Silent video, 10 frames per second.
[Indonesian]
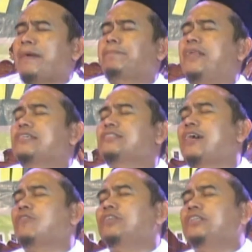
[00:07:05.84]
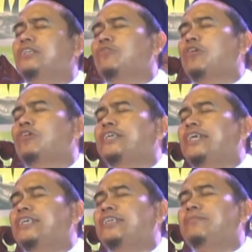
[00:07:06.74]
14 tahun niki kulo
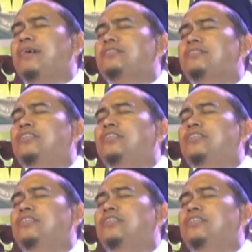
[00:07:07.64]
nyelengi Mas